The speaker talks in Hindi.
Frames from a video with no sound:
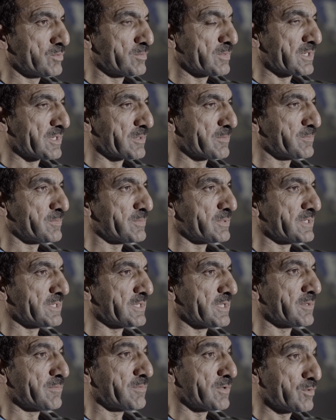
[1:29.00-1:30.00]
जो
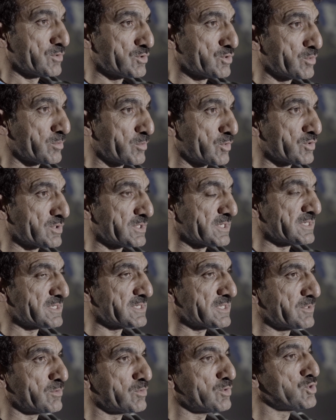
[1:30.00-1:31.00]
मतलब अबव जो
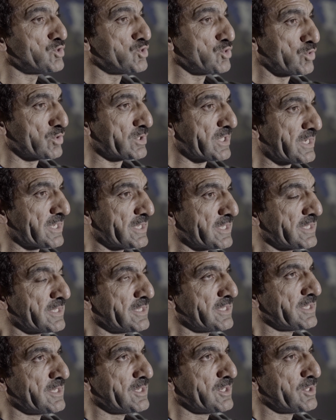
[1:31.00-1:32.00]
माउंटेन्स है वो चौदह हैं